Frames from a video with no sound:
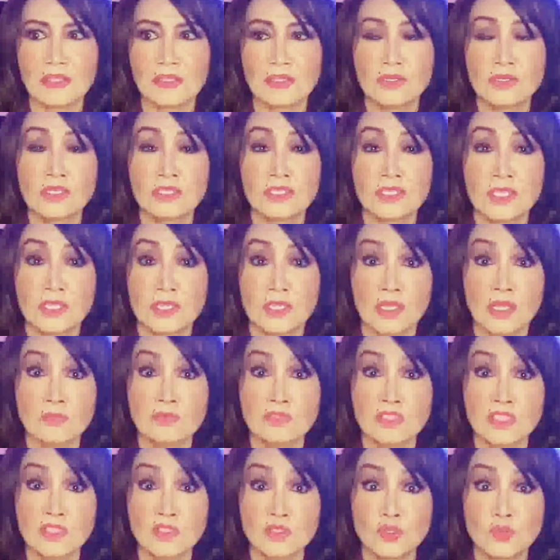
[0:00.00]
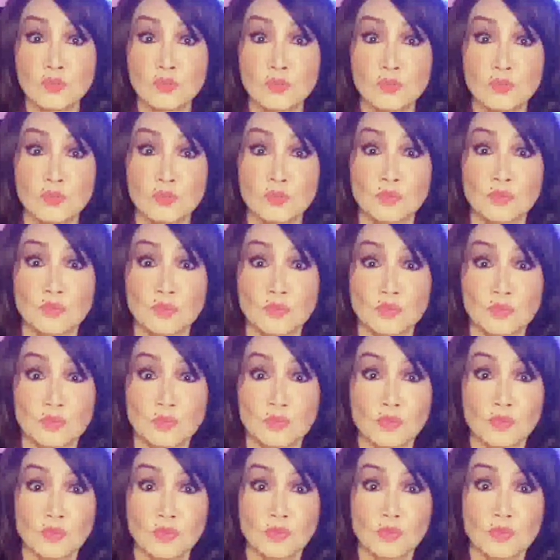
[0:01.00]
người tình không chân dung
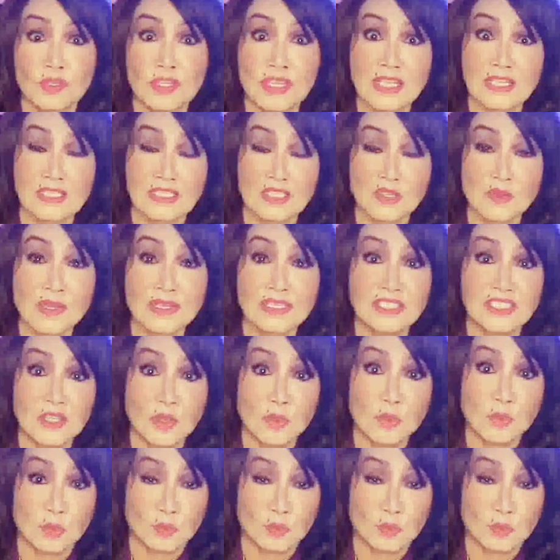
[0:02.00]
của nhạc sĩ hoàng trọng